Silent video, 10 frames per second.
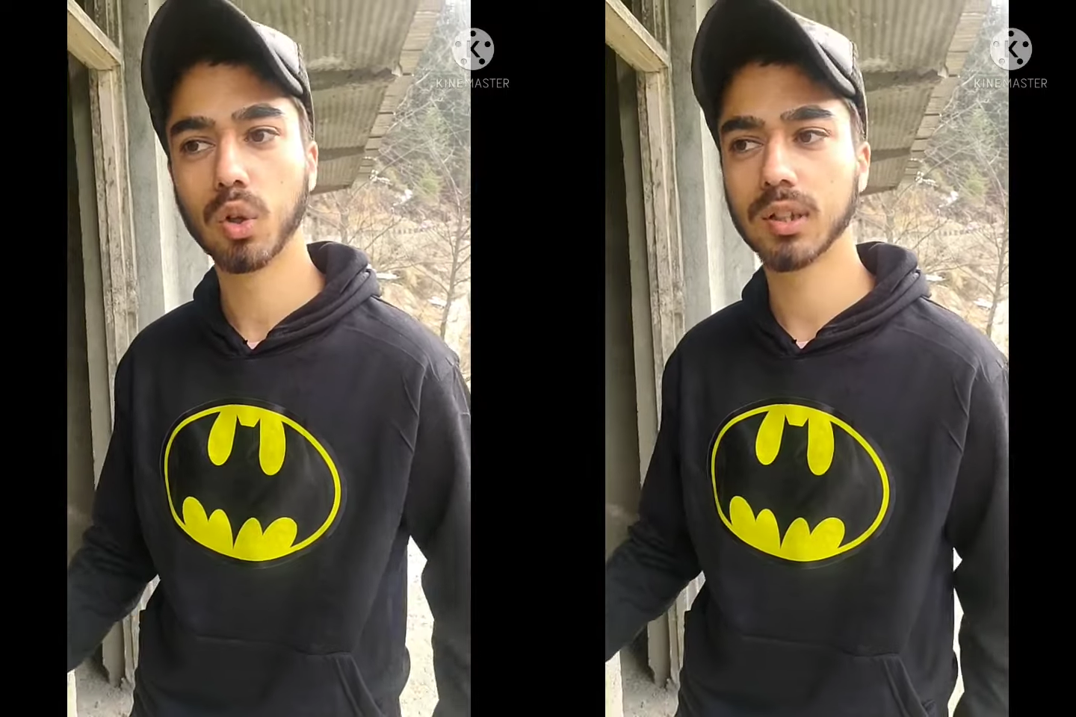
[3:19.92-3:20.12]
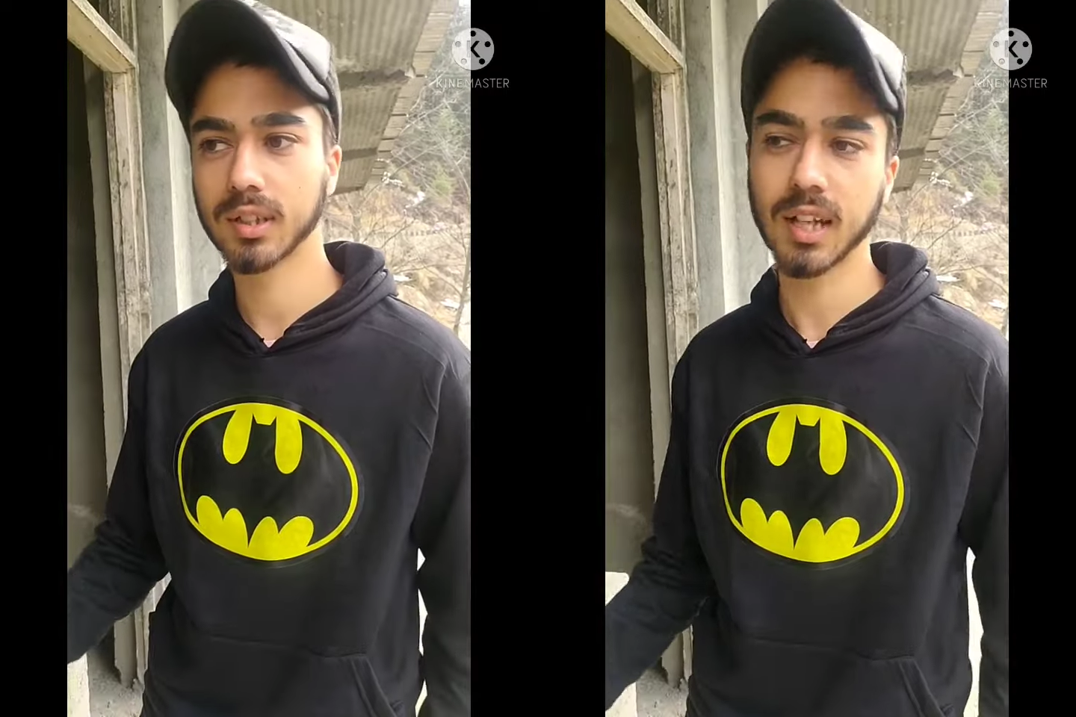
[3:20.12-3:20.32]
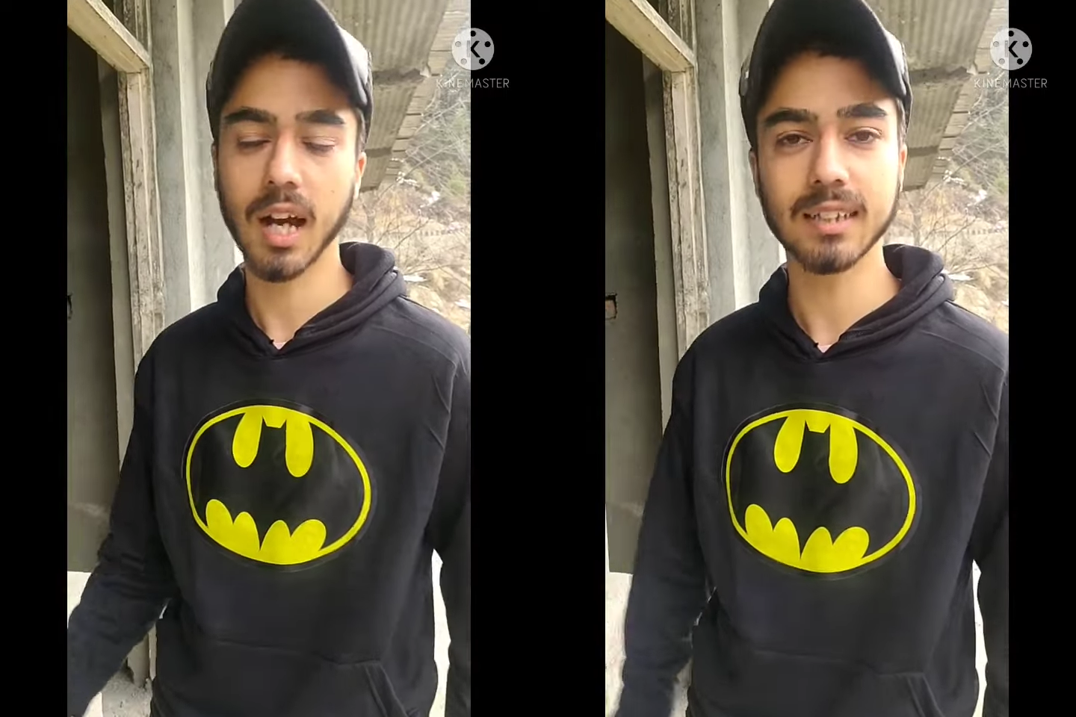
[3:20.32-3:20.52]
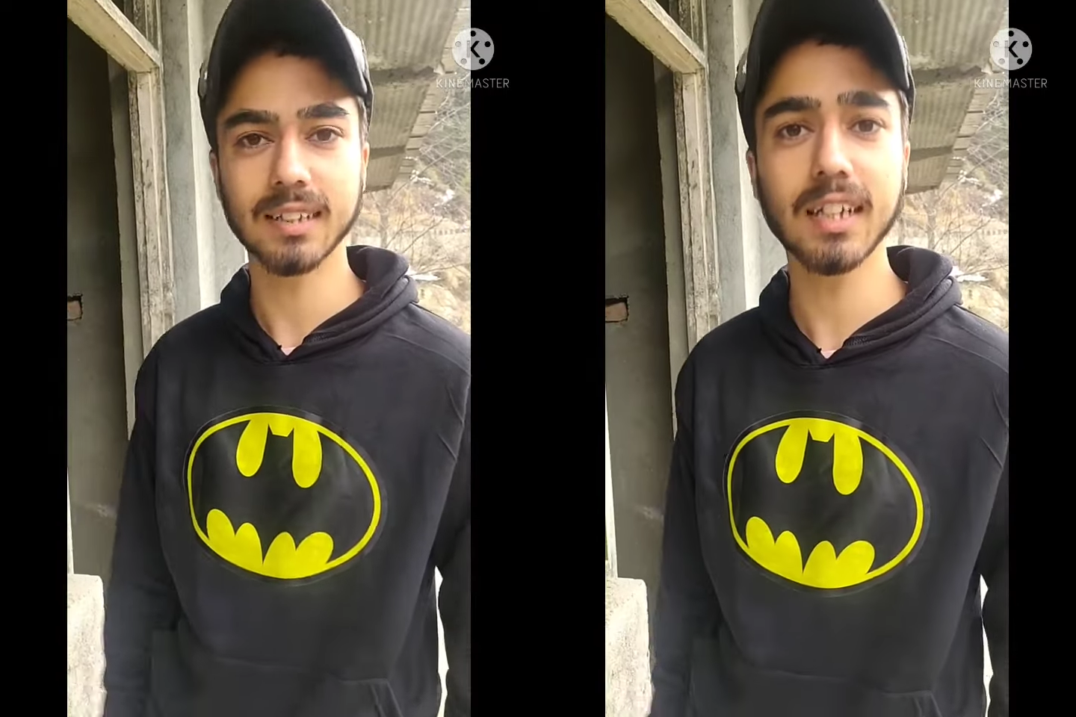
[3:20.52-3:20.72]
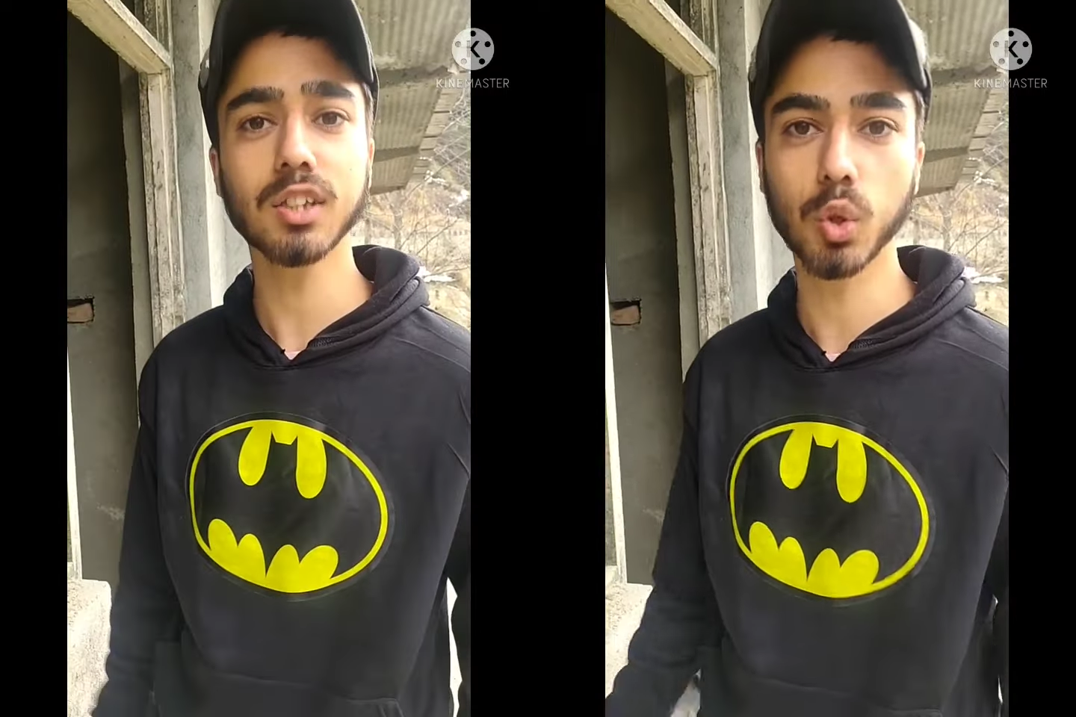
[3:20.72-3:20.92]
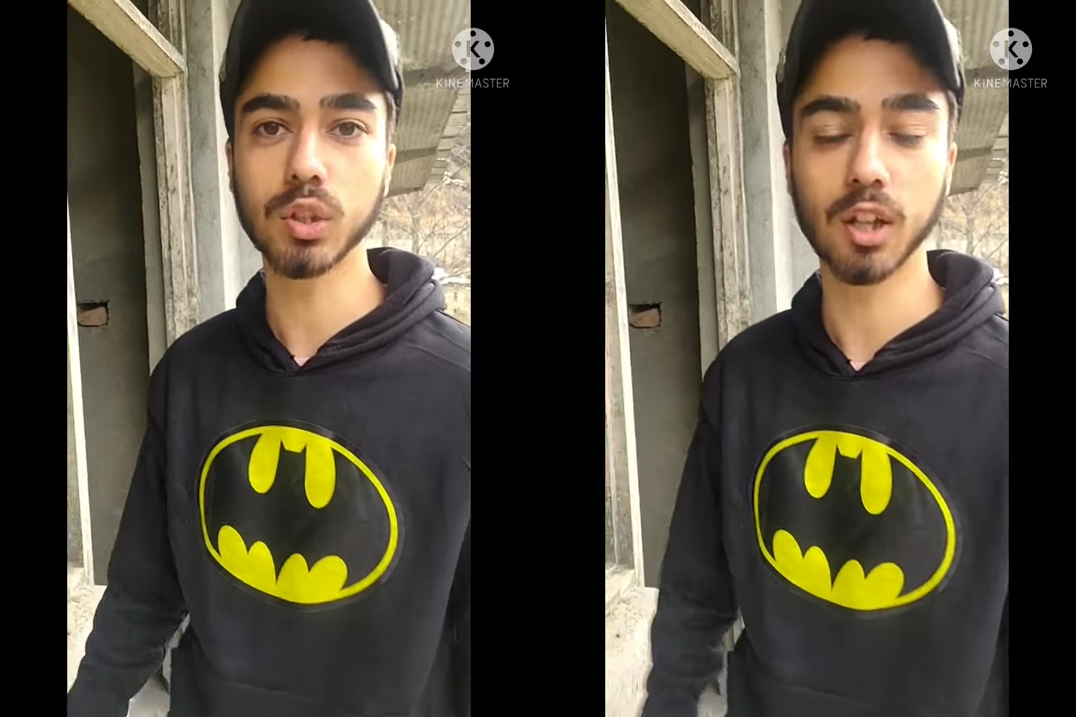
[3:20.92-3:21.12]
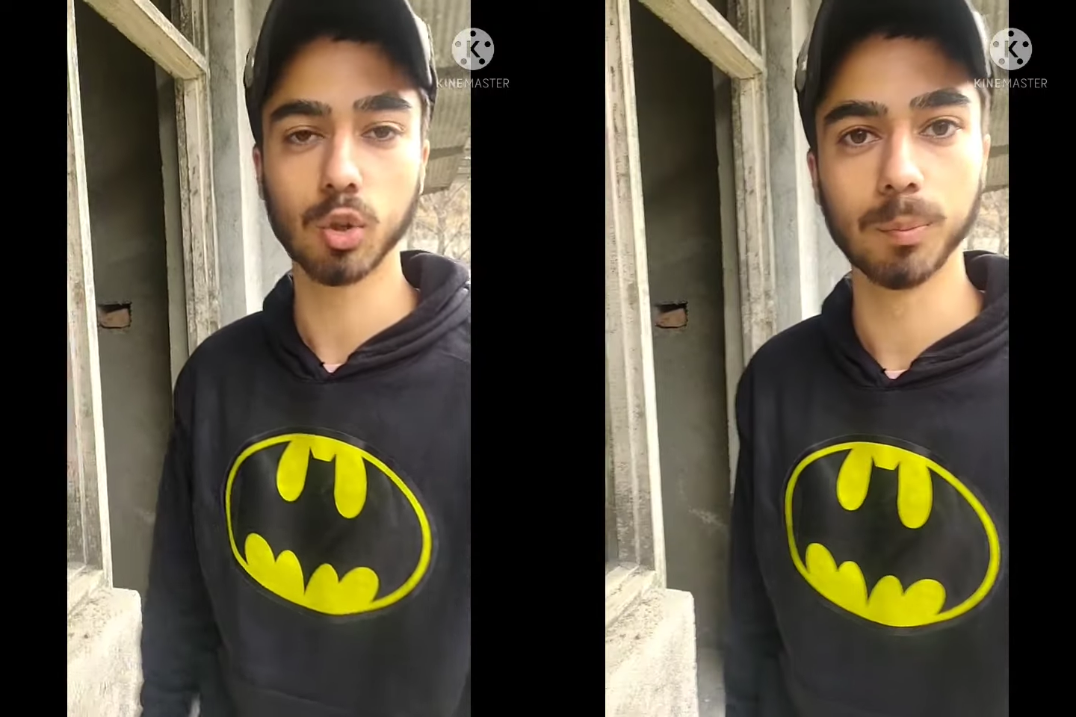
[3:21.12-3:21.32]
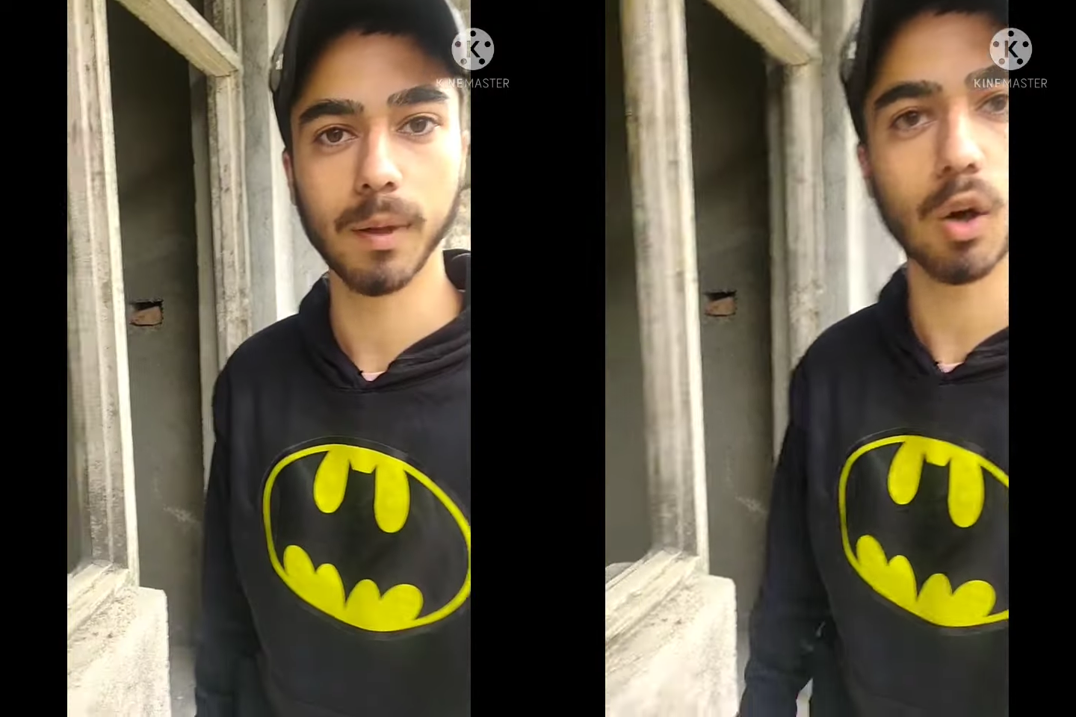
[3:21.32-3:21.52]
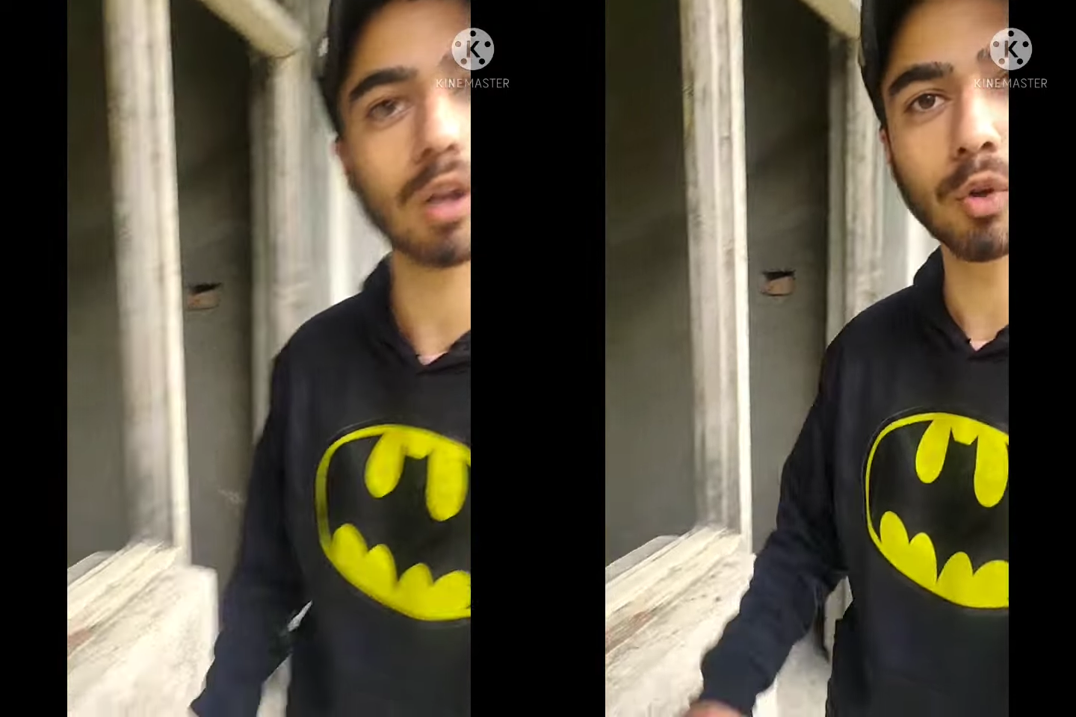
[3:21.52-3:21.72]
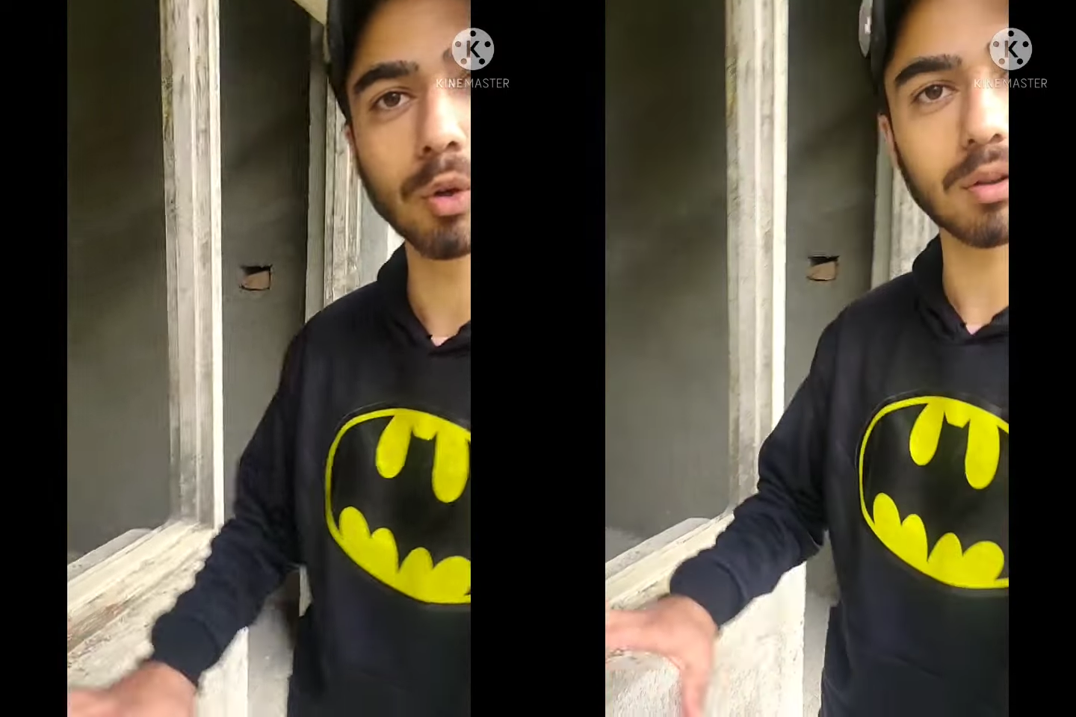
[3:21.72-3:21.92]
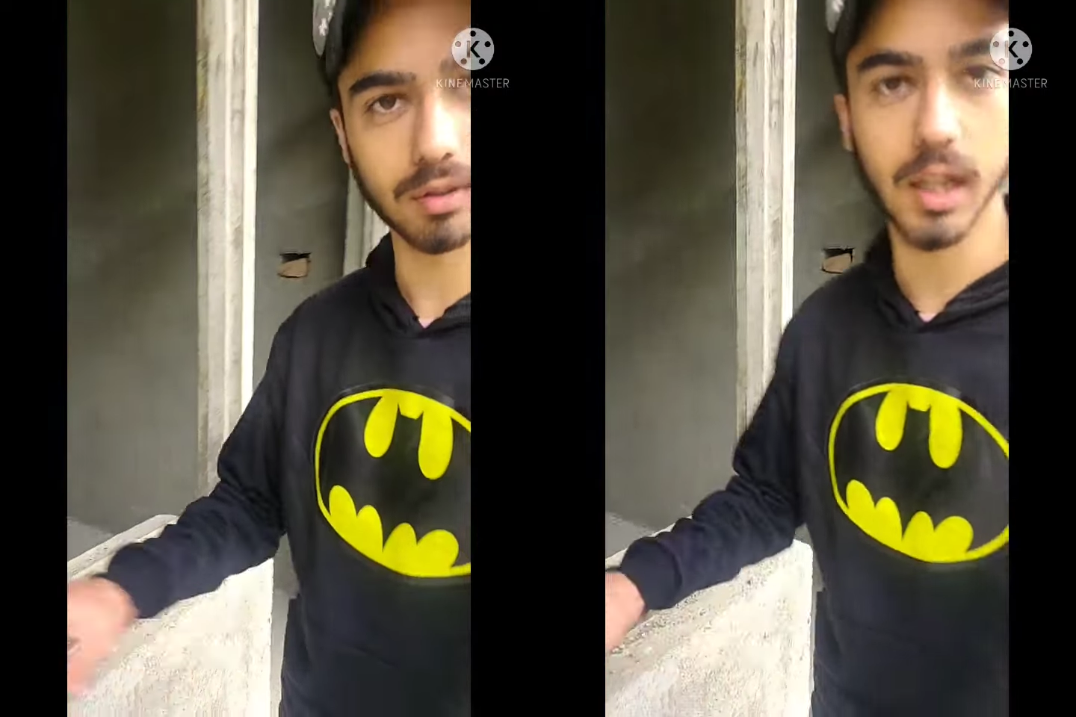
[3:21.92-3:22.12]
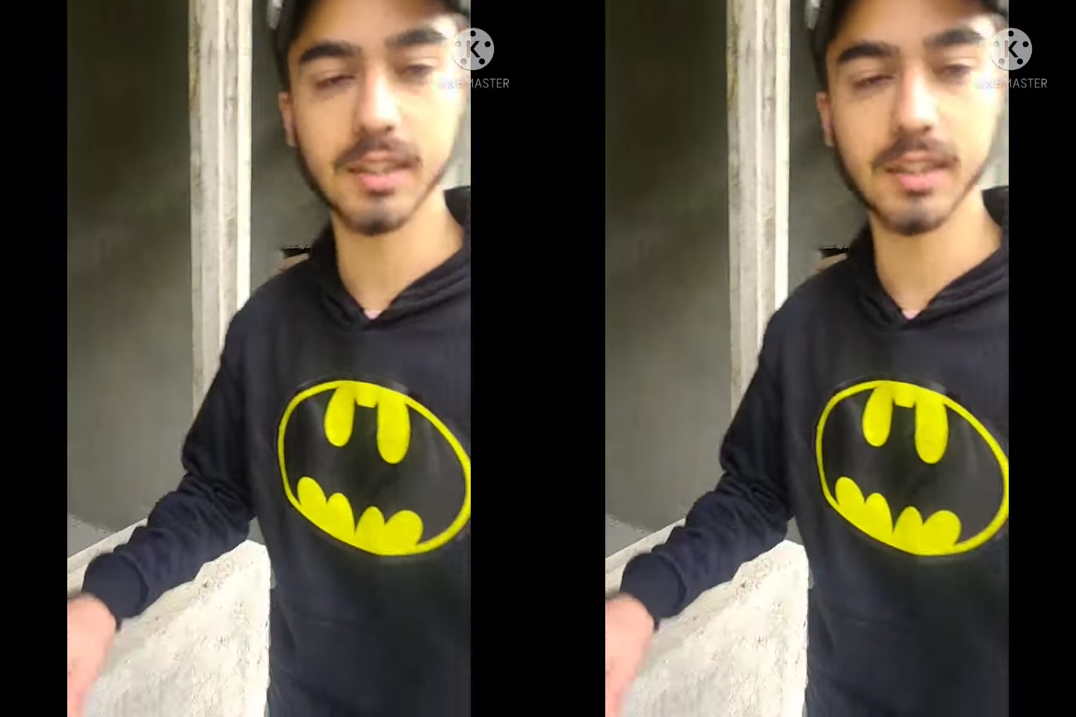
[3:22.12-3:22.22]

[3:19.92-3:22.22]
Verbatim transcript: तो कहा जाता है कि चौथे रूम में और अच्छा, अच्छा।